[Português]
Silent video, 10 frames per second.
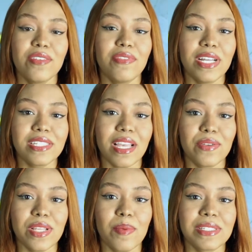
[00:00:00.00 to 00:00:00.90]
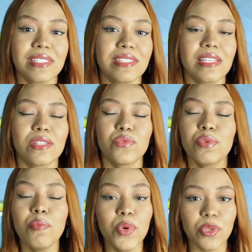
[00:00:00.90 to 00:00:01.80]
vai te causar uma sensação
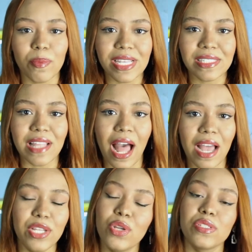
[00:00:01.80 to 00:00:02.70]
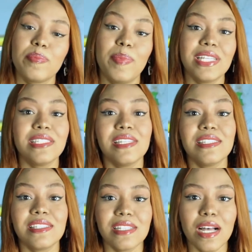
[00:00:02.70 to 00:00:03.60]
de muito bem-estar e nós
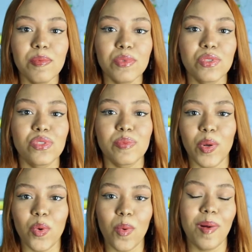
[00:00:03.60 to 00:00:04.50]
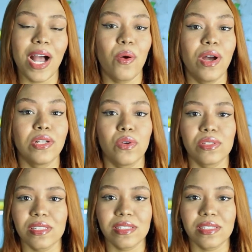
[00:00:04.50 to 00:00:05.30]
precisamos nos preocupar com a nossa